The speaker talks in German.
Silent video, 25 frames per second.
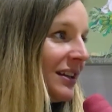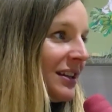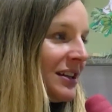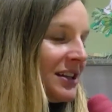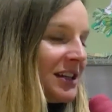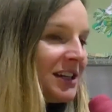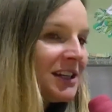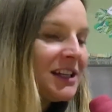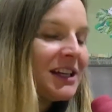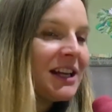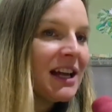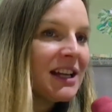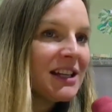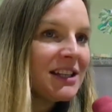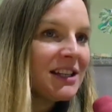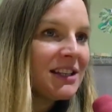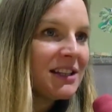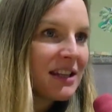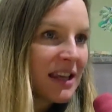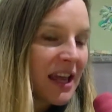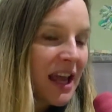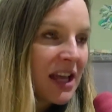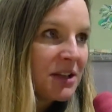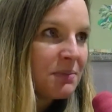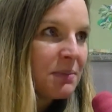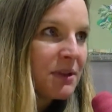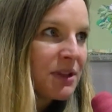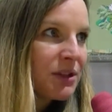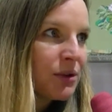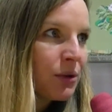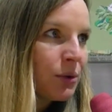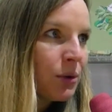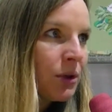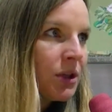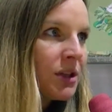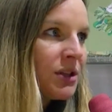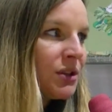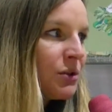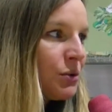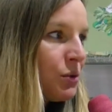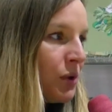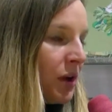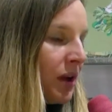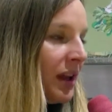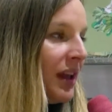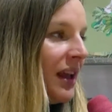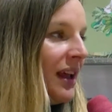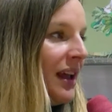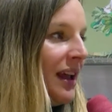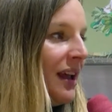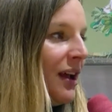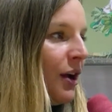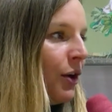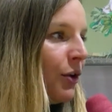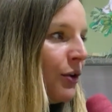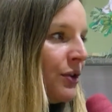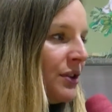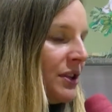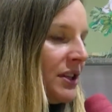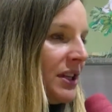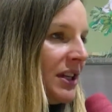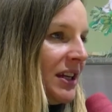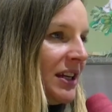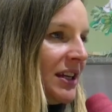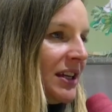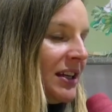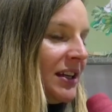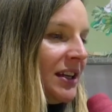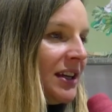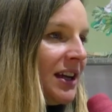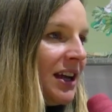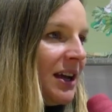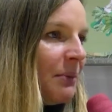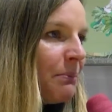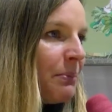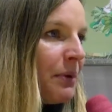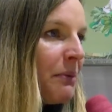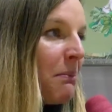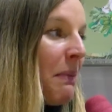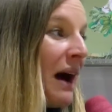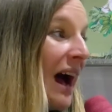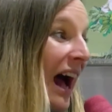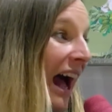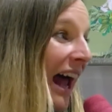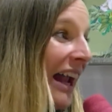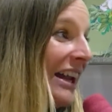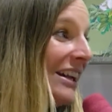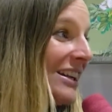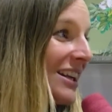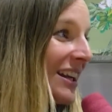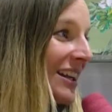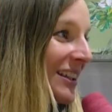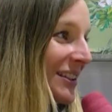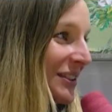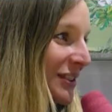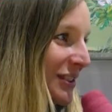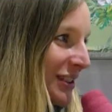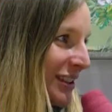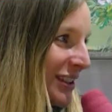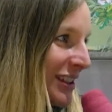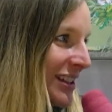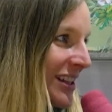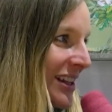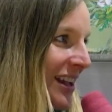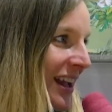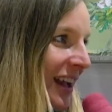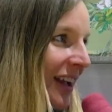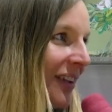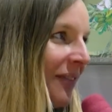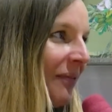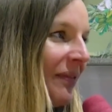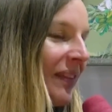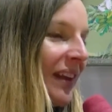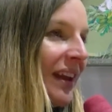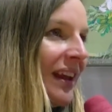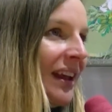Gedichte, da hat sie sich erstmal zurückgezogen und die bemalt sozusagen.